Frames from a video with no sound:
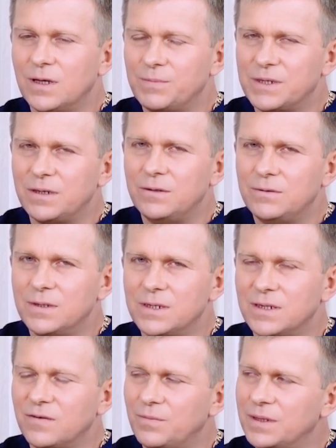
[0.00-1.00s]
ritmo che
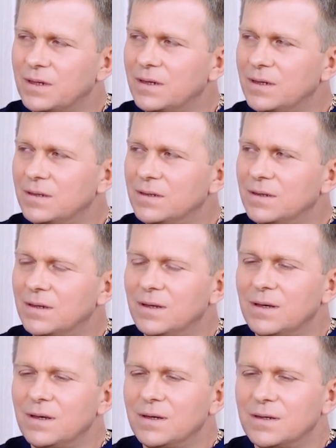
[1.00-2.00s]
coincide perfettamente con
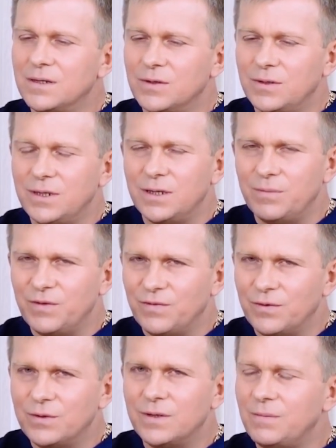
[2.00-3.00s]
queste onde
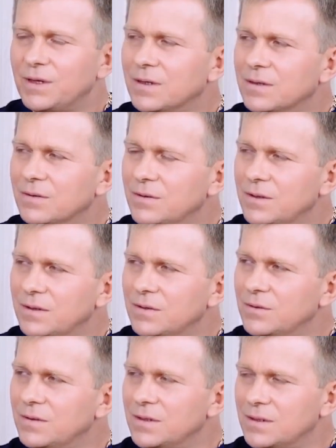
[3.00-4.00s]
che vengono dal
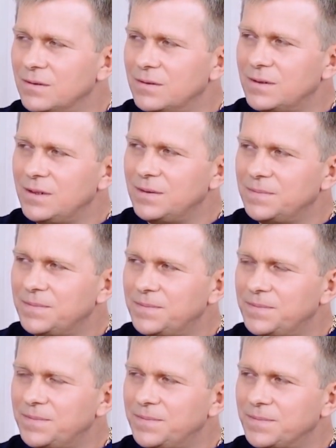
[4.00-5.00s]
nostro interno.
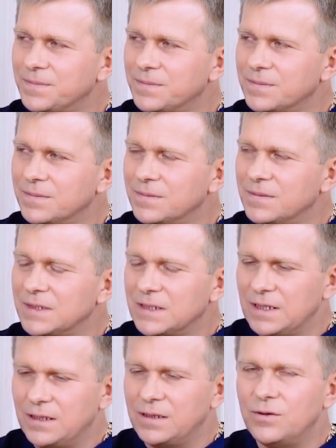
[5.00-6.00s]
Questo è il
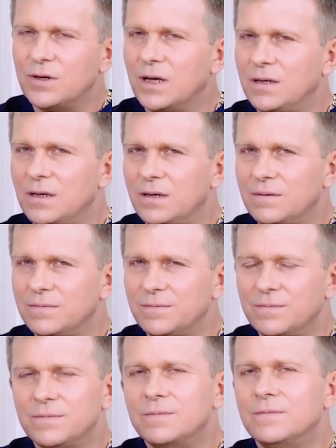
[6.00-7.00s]
respiro di
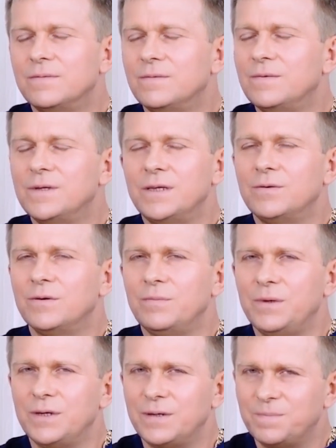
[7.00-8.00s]
tutto il
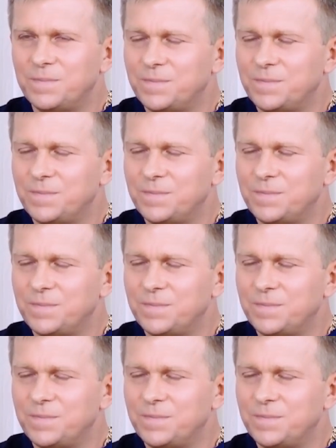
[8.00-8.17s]
mondo.